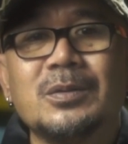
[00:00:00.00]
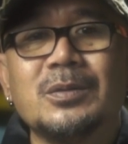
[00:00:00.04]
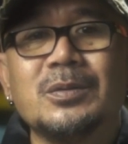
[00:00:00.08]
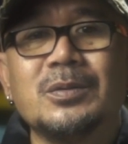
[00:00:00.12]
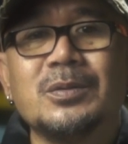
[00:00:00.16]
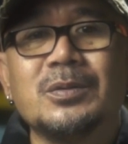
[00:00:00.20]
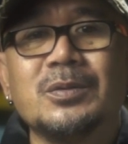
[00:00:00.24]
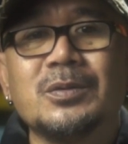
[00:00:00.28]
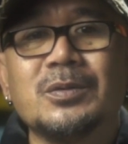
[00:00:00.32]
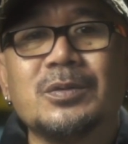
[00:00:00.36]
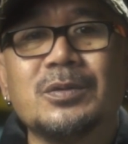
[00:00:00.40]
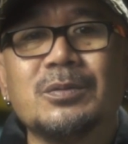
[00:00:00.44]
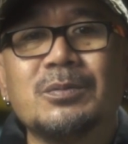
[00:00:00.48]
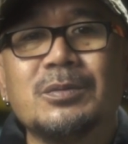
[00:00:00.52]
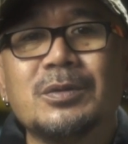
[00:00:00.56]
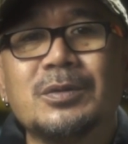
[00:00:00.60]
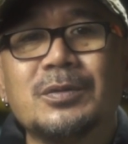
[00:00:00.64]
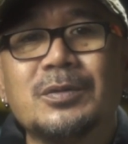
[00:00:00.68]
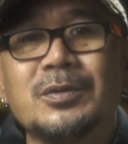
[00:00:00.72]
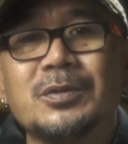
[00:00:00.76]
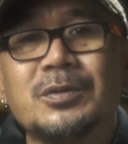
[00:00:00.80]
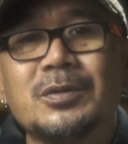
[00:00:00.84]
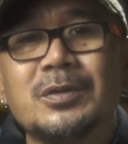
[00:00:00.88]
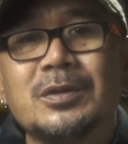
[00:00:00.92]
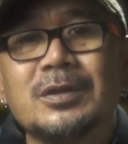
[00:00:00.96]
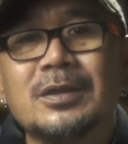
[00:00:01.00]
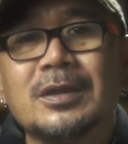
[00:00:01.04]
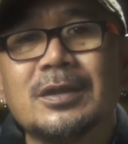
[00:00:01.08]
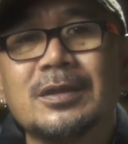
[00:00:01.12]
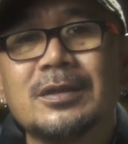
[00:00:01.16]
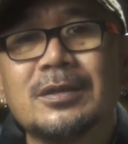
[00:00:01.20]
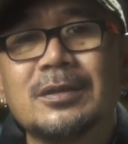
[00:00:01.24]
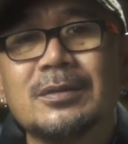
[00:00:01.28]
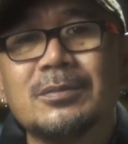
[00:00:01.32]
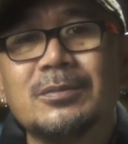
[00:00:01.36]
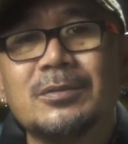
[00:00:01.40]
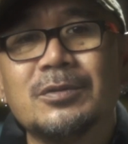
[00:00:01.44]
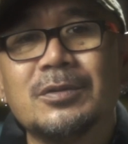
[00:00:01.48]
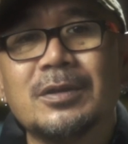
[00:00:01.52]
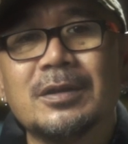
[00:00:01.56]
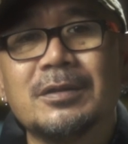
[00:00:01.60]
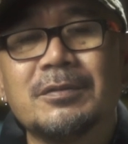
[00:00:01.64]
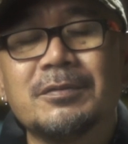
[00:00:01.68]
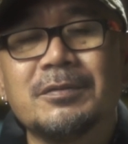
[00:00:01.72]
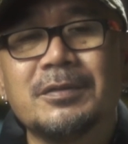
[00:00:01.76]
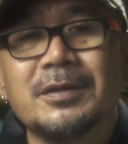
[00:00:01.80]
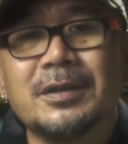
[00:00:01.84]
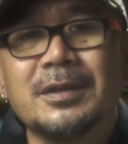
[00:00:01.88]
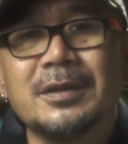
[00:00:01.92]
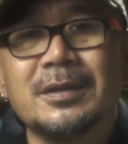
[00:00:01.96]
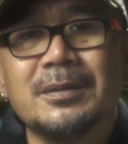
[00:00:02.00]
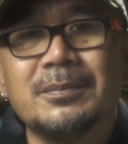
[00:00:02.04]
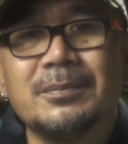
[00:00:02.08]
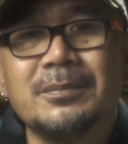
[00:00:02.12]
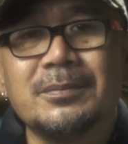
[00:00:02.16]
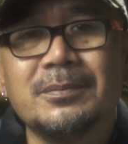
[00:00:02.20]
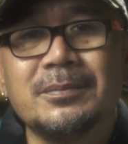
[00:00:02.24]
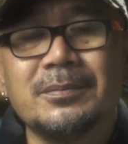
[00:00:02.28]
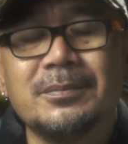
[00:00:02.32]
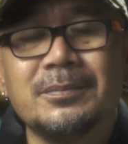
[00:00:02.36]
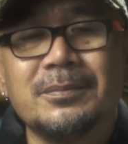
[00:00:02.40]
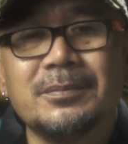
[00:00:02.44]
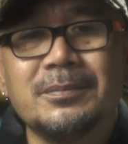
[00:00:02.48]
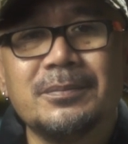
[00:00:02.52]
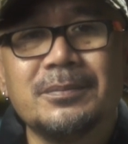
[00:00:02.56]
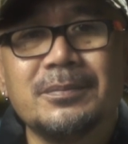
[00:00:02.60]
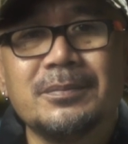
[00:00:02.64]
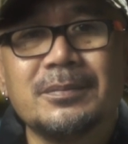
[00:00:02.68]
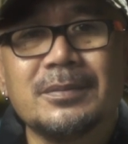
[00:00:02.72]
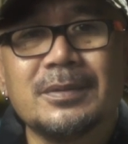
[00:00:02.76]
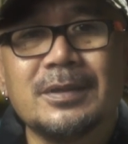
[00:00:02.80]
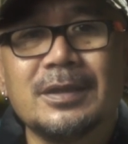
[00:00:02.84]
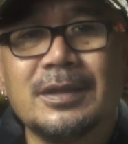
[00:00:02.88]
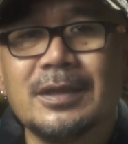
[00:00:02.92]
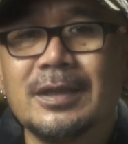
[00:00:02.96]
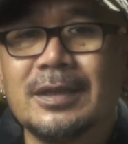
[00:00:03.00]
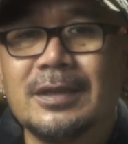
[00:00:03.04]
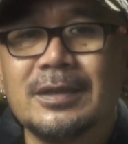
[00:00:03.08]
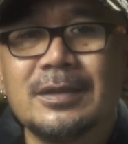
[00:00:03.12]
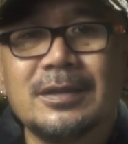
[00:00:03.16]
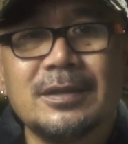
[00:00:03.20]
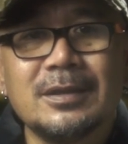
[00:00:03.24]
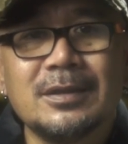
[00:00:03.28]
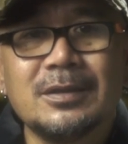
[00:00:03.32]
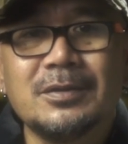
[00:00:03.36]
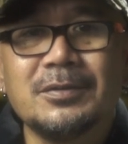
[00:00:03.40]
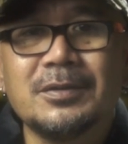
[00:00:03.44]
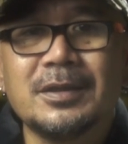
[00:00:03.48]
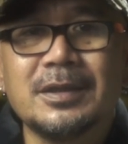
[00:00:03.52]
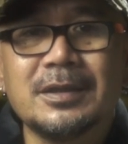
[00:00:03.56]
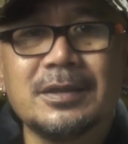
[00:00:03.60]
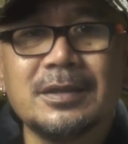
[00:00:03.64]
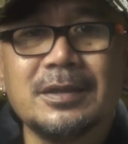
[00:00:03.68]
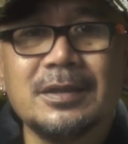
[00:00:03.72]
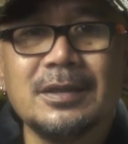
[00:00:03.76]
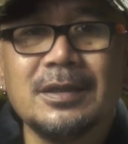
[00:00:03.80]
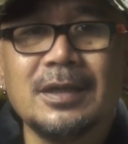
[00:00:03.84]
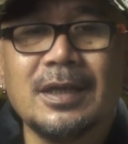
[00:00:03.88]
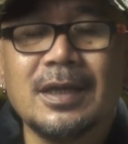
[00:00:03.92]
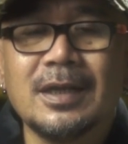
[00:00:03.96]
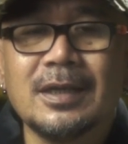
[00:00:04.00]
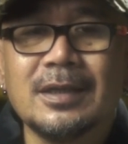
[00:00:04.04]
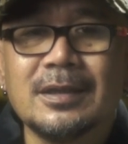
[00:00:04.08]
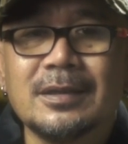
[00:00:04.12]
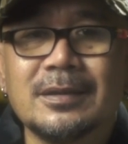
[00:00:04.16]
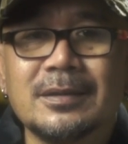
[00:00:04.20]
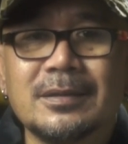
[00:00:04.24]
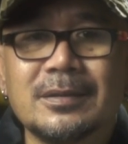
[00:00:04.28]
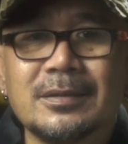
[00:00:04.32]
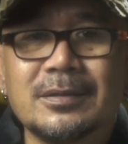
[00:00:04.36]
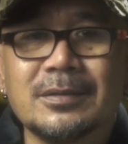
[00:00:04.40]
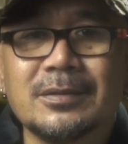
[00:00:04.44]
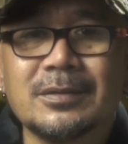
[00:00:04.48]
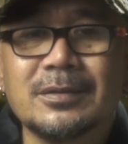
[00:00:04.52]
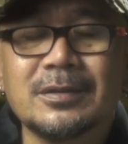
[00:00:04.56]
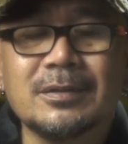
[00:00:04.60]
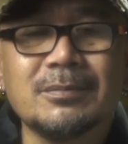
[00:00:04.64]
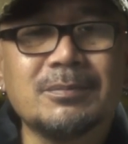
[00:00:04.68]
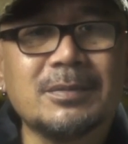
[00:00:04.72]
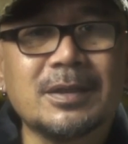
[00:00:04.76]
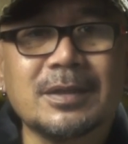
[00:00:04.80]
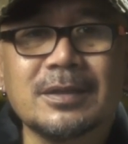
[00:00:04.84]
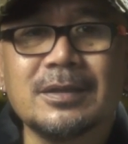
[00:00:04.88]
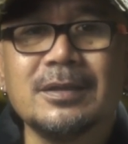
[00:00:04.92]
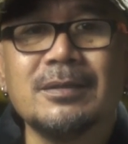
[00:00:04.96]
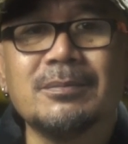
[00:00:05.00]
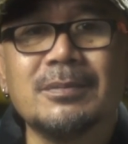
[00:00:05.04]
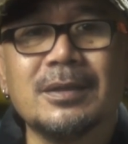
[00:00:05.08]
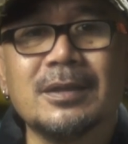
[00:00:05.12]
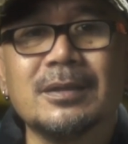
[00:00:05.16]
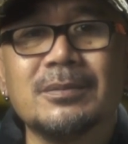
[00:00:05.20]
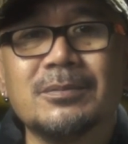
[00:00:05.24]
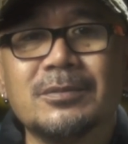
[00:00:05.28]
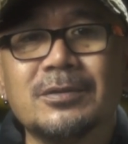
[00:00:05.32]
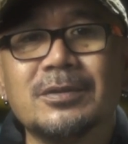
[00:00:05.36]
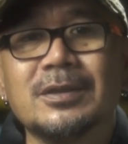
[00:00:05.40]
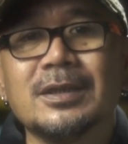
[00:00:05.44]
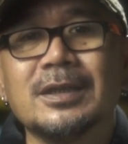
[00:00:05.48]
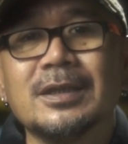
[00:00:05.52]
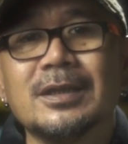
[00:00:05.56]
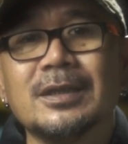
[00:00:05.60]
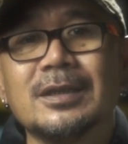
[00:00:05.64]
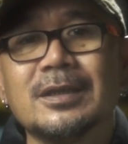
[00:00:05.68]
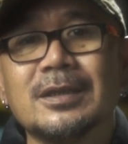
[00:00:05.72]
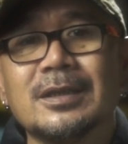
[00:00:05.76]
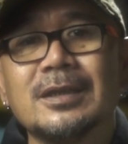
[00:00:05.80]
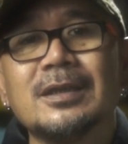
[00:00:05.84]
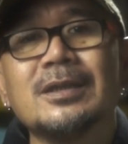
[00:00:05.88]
untuk mewujudkan sebuah film dengan situasi yang semaksimal mungkin.